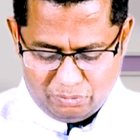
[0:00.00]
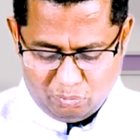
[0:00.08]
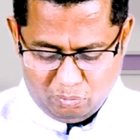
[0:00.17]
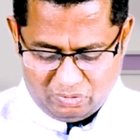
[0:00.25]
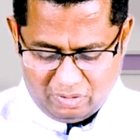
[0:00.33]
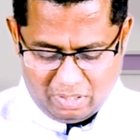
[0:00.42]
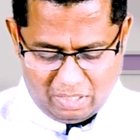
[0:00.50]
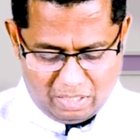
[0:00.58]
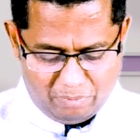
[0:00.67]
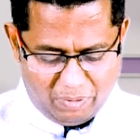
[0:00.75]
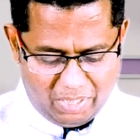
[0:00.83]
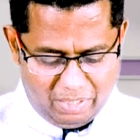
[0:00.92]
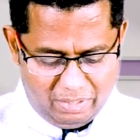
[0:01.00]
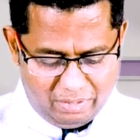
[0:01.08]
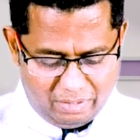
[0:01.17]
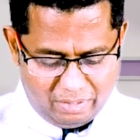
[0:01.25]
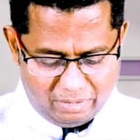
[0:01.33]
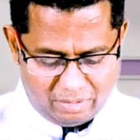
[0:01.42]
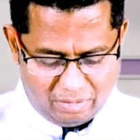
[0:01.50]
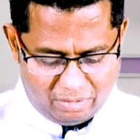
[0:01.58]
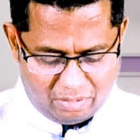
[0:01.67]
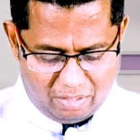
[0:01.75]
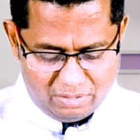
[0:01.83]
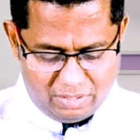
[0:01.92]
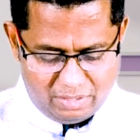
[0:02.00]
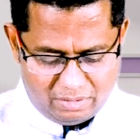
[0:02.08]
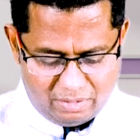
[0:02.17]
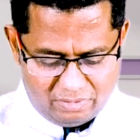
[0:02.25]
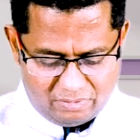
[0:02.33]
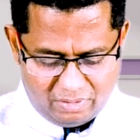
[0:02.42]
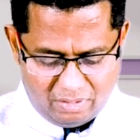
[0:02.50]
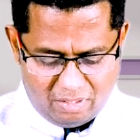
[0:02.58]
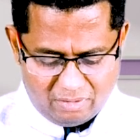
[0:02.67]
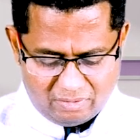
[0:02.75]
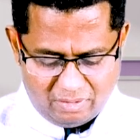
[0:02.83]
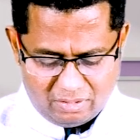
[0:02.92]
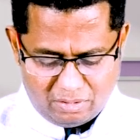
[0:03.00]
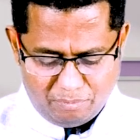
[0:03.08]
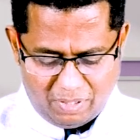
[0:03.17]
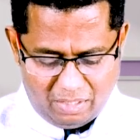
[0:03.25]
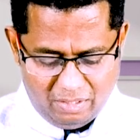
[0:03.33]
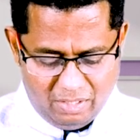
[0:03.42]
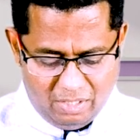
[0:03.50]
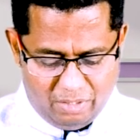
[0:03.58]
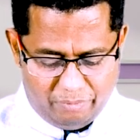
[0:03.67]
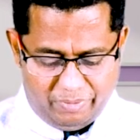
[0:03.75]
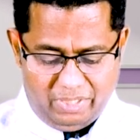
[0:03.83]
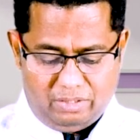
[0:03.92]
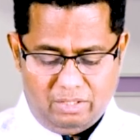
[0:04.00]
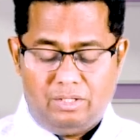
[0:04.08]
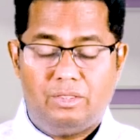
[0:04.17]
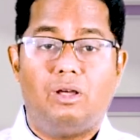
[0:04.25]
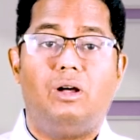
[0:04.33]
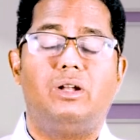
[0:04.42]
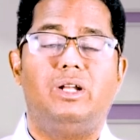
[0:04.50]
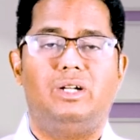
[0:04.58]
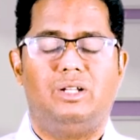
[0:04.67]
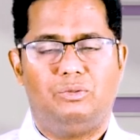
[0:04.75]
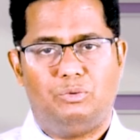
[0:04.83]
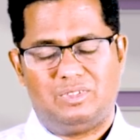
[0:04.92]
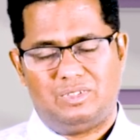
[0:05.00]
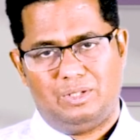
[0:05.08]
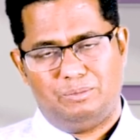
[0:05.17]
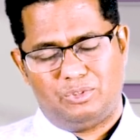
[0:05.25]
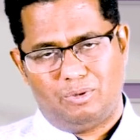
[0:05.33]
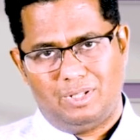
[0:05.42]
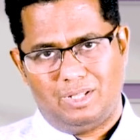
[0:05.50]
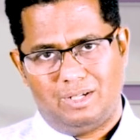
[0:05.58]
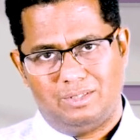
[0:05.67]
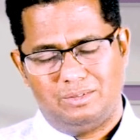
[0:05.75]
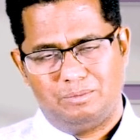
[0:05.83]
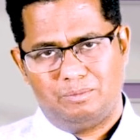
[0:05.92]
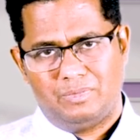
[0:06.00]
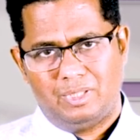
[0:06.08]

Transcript: சூசான் அரண்மனையில் இருக்கிற தன் ராஜ்யத்தின் சிங்காசனத்தின் மேல் வீட்டிருந்தான் என்றது வசனம் சொல்லுகிறது